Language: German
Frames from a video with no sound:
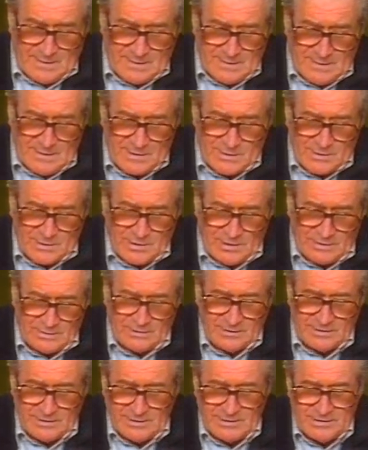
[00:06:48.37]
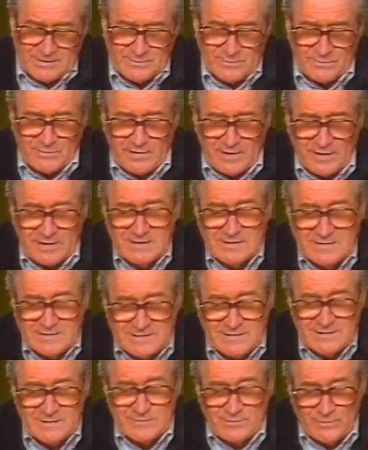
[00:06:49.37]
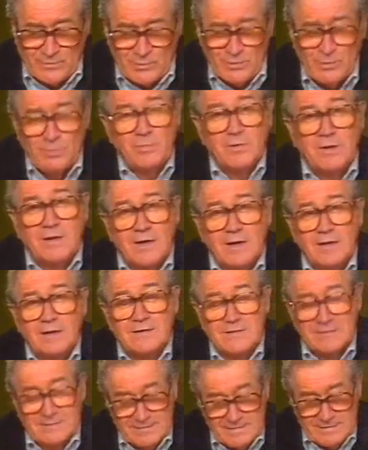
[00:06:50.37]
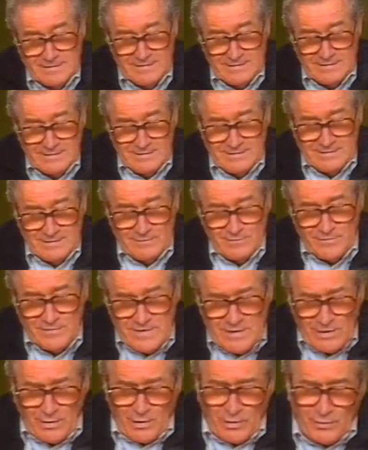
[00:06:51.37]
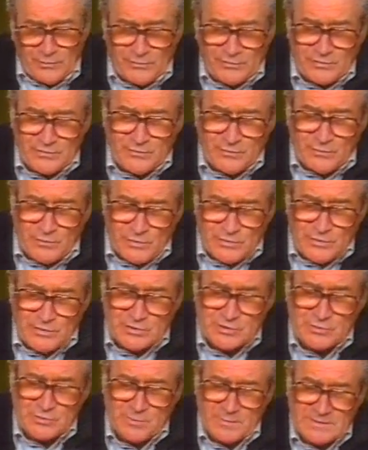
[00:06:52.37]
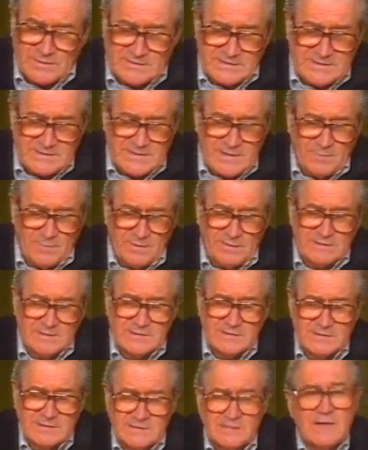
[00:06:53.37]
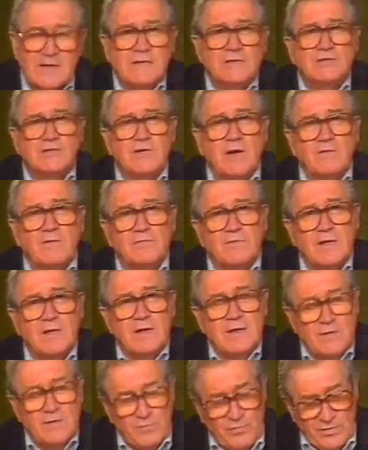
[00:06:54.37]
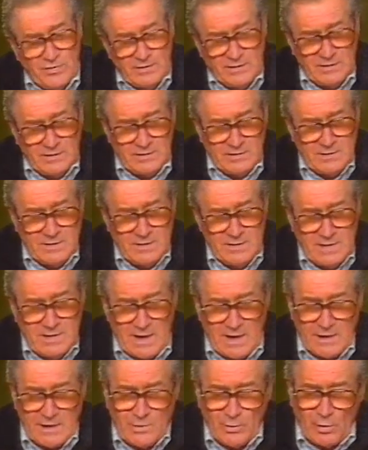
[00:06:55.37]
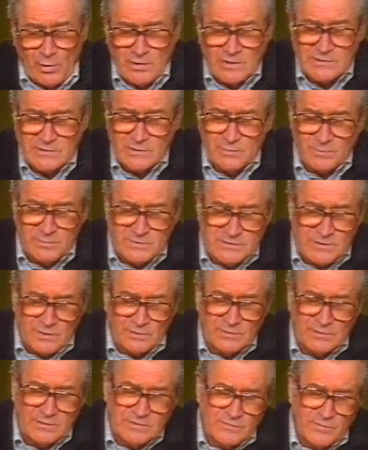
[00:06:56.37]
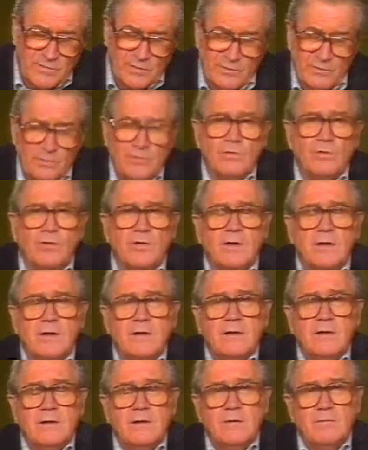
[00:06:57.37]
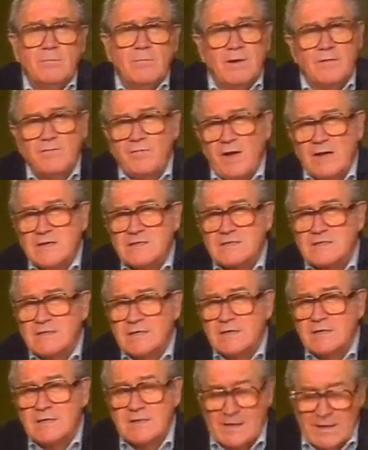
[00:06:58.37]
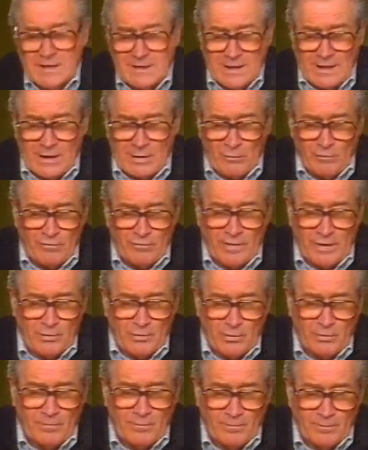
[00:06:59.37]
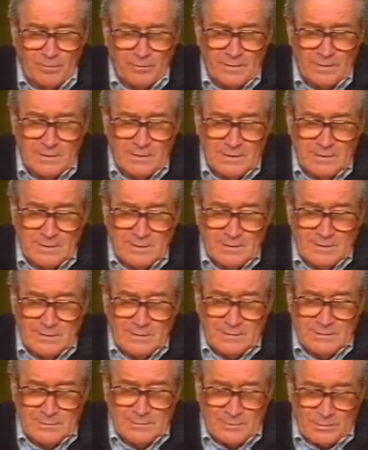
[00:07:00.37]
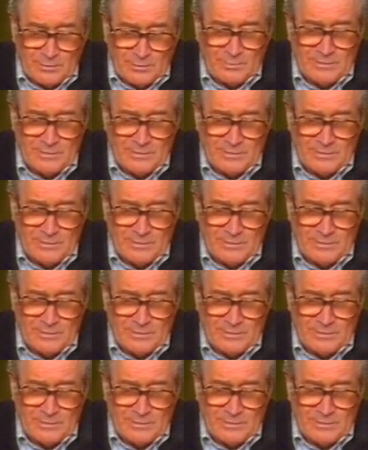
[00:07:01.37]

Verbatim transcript: Den Könnern in diesem Fach ist dies wohl bekannt. Wie oft wünscht man sich jemandes Gesellschaft, findet in ihr ein neues und besonderes Vergnügen. Man weiß nicht genau warum. Doch